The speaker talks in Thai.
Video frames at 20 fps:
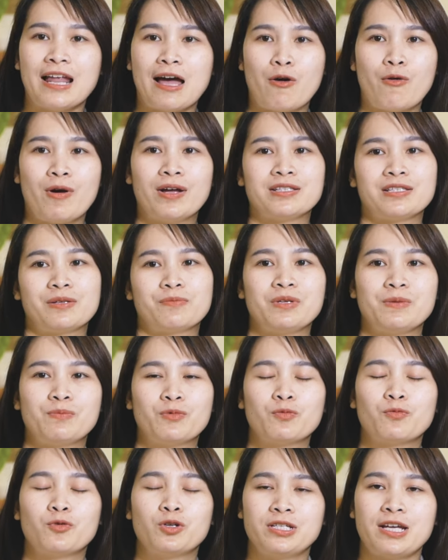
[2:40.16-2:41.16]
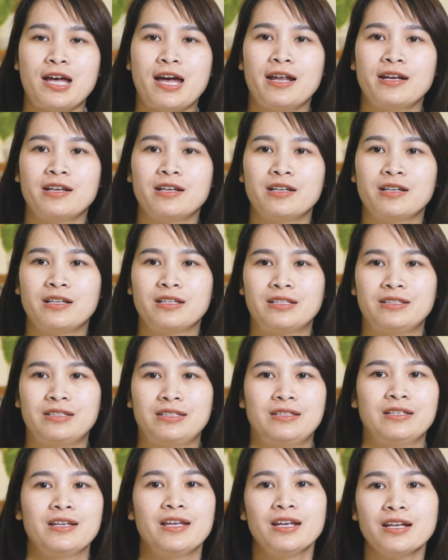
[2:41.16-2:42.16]
เราอ่ะจะมีโปรโมชั่น
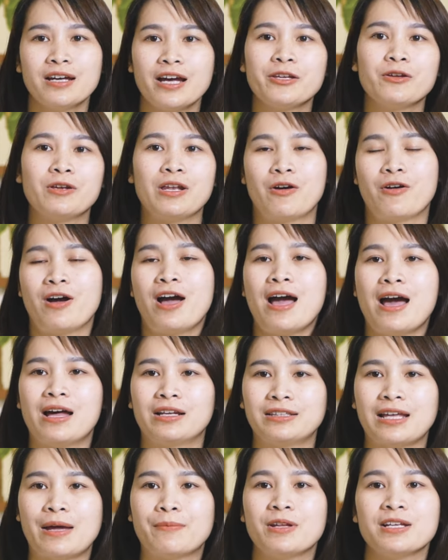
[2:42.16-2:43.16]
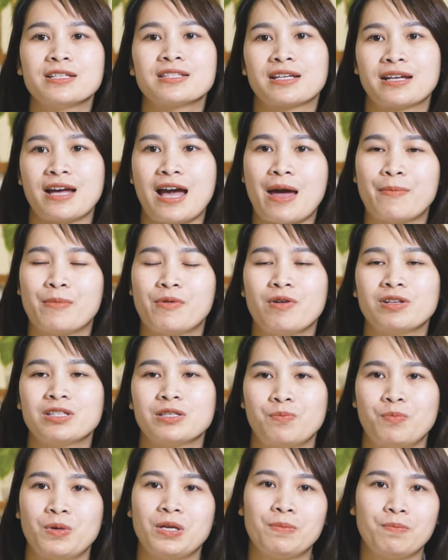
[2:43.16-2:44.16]
เรื่อยๆอยู่แล้วค่ะ ตามเทศกาลไม่ว่า
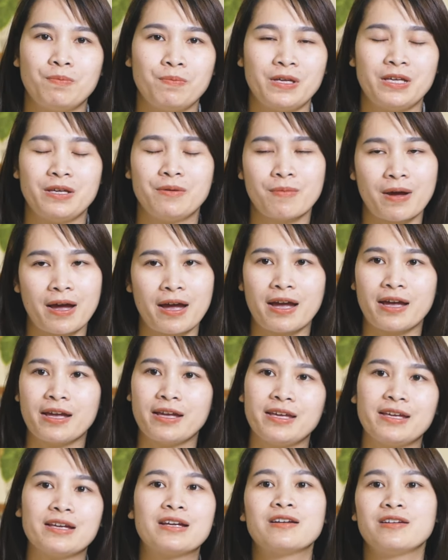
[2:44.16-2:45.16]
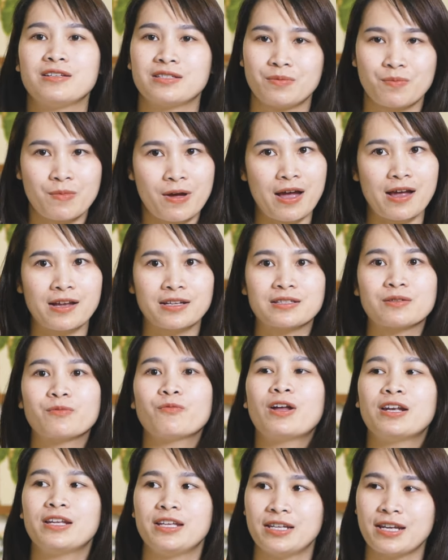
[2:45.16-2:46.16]
จะเป็นปีใหม่คริสต์มาส
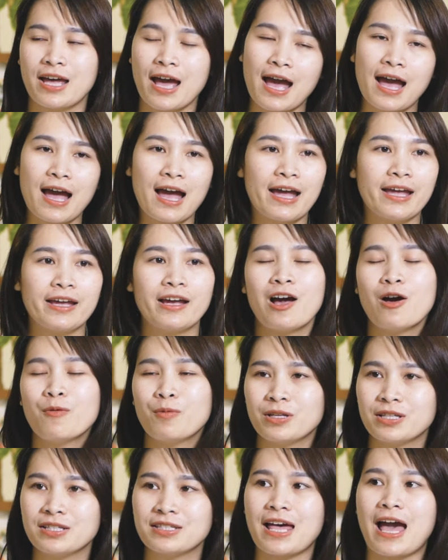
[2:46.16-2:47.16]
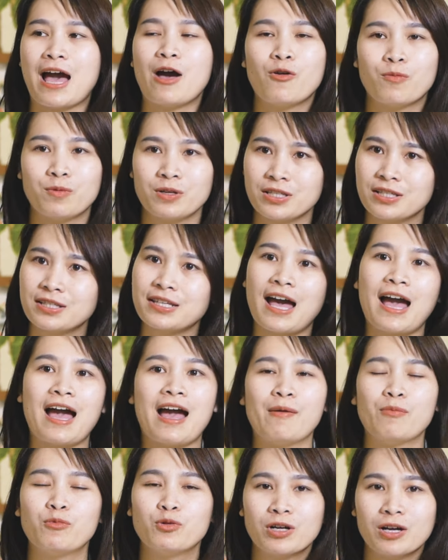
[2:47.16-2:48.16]
วาเลนไทน์เข้าพรรษาออกพรรษา
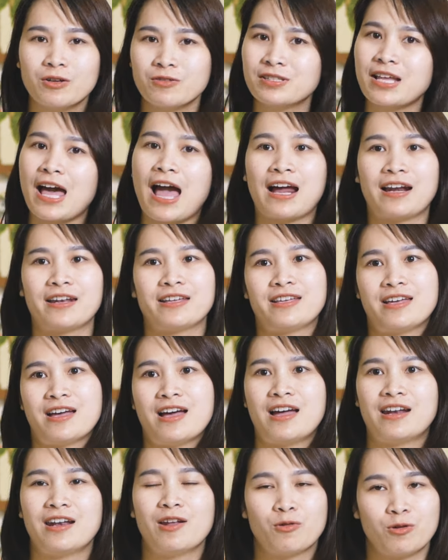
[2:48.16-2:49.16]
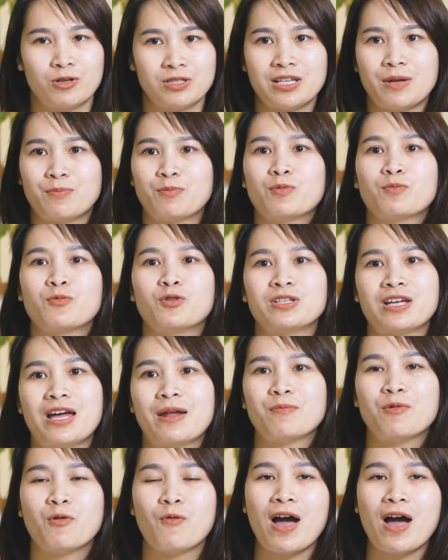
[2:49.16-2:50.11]
บุญเข้าสากอะไรเงี้ยค่ะ เราก็จัดโปรโมชั่นเพ